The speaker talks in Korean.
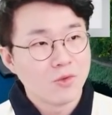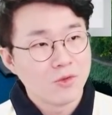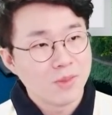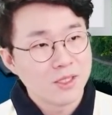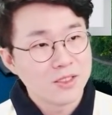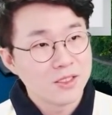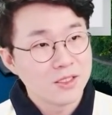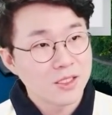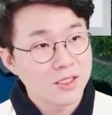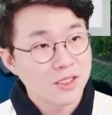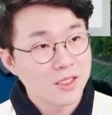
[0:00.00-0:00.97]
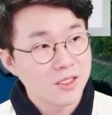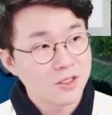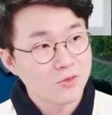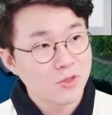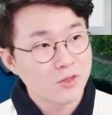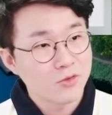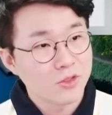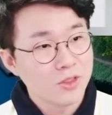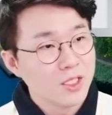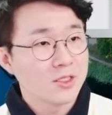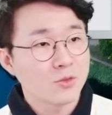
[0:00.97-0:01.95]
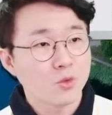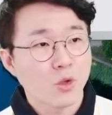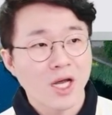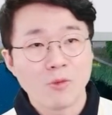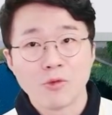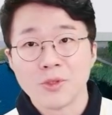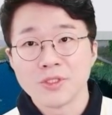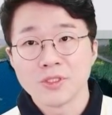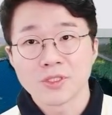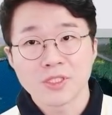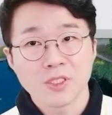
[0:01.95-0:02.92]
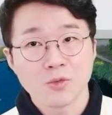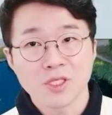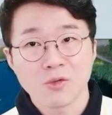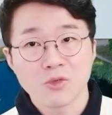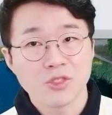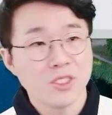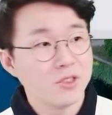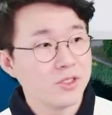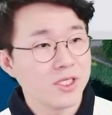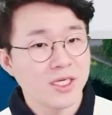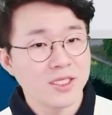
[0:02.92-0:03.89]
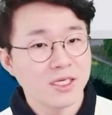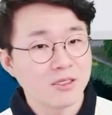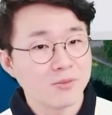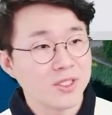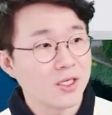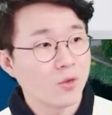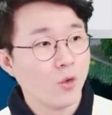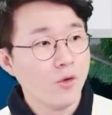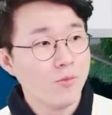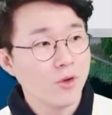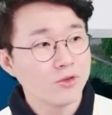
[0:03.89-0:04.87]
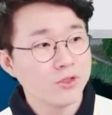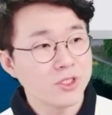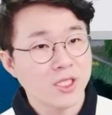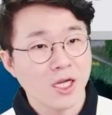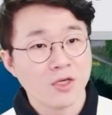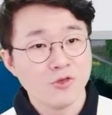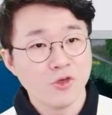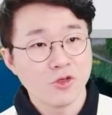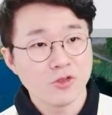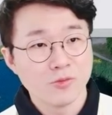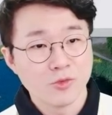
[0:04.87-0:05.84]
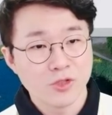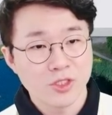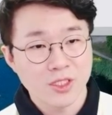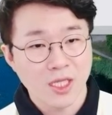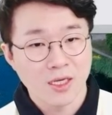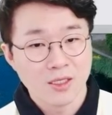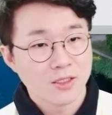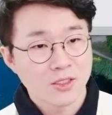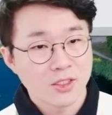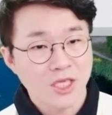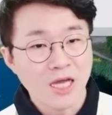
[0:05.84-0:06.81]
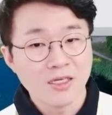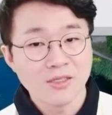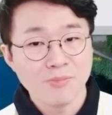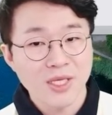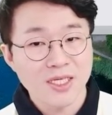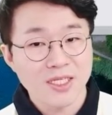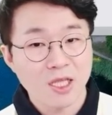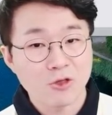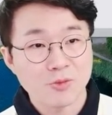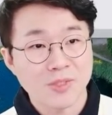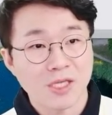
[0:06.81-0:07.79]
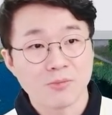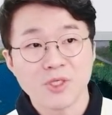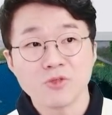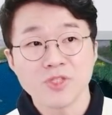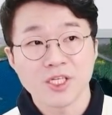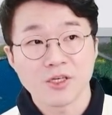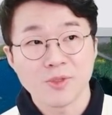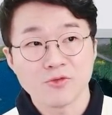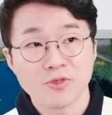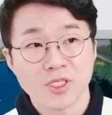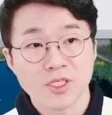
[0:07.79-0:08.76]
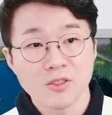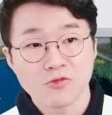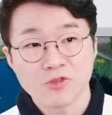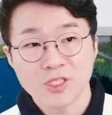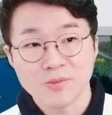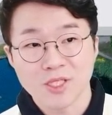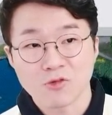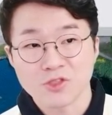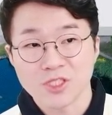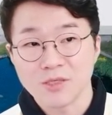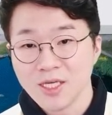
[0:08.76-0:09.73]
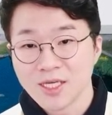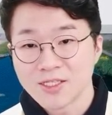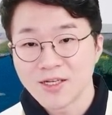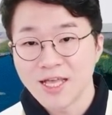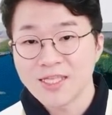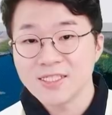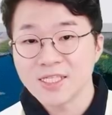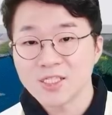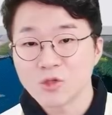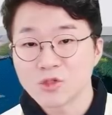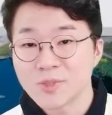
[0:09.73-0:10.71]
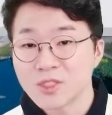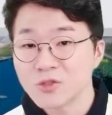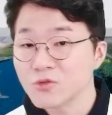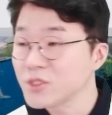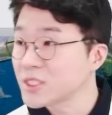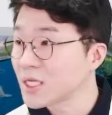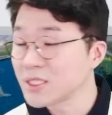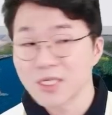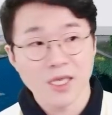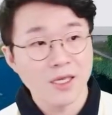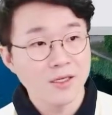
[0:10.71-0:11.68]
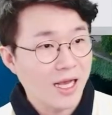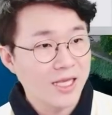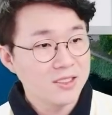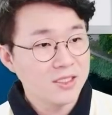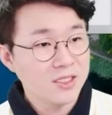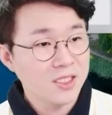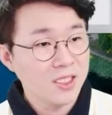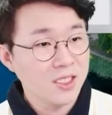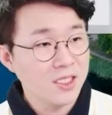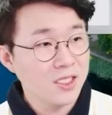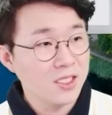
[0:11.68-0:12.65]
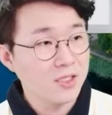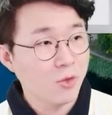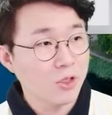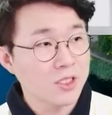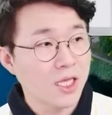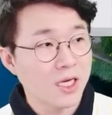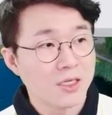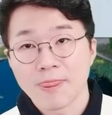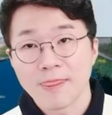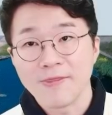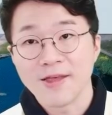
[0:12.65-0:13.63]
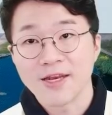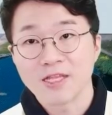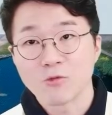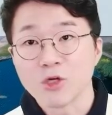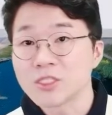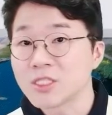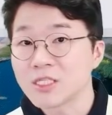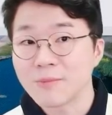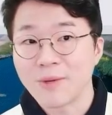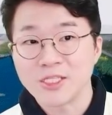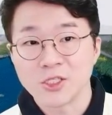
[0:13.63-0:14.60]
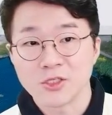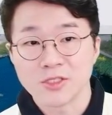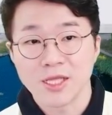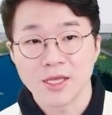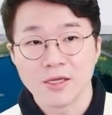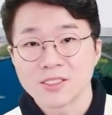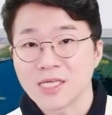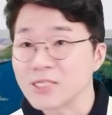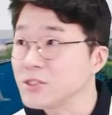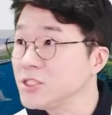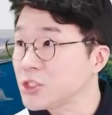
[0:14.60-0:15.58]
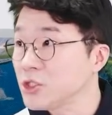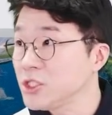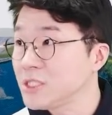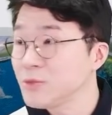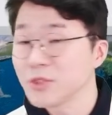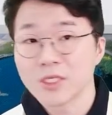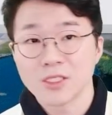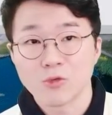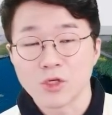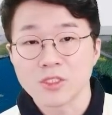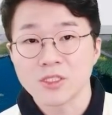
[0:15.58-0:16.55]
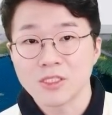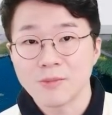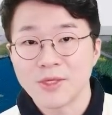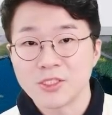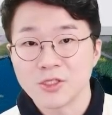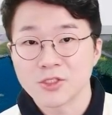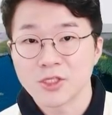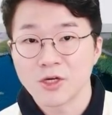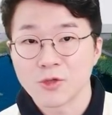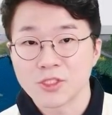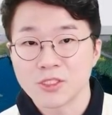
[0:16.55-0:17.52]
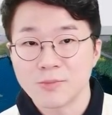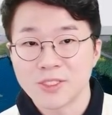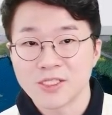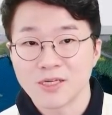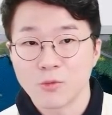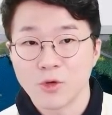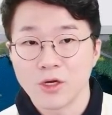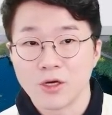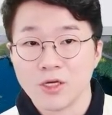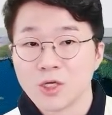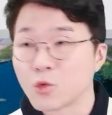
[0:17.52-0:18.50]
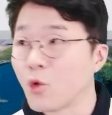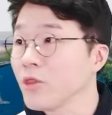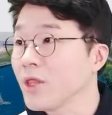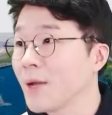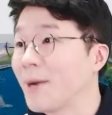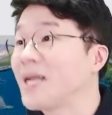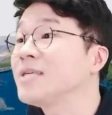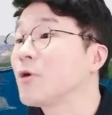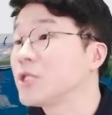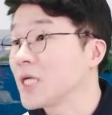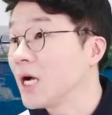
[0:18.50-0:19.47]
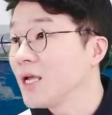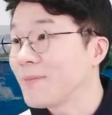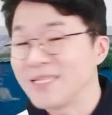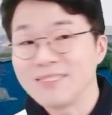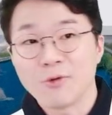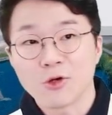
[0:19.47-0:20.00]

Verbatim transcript: 뭐 많이 한다고 하고요. 좀 돌아와 보면은 그래서 2030들이 이런 얘기를 한다 그럽니다. 고연봉도 싫다. 유형 근무도 싫다. 그래서 게으름뱅이가 되고 싶다. 이거 미국 얘기예요. 미국 얘기. 국제입니다. 국제. 그래서 레딧에서 요즘에 뜨고 있다는 게 안티워크다. 옛날에는 월스트리트 배치였는데 작년 2020년에는 월스트리트 배치였어요. 월스트리트 배치가 뭐예요? 돈 많이 벌자. 많이